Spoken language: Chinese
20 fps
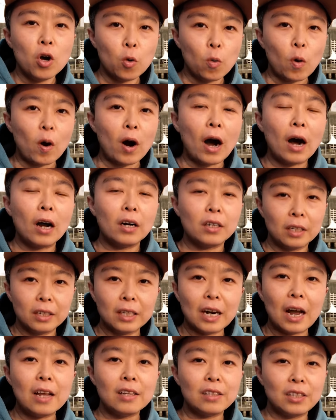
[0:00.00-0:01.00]
我
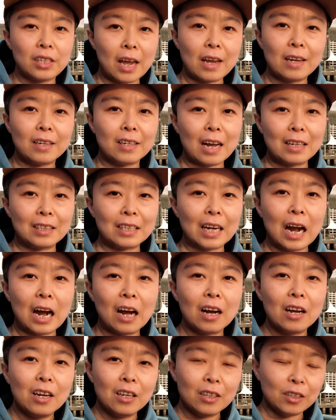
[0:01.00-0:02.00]
仍然建议大
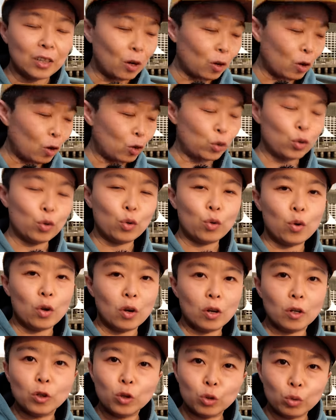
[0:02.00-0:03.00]
家能够
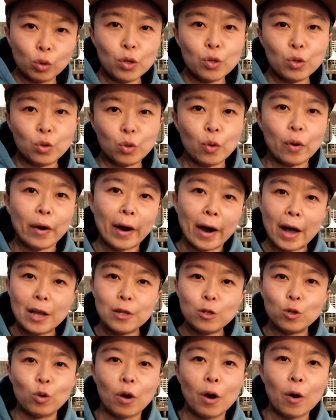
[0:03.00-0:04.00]
去遵循
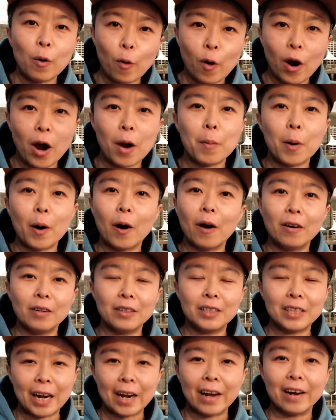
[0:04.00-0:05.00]
安全快门
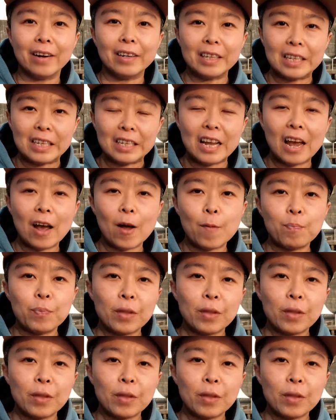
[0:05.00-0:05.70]
这个理念。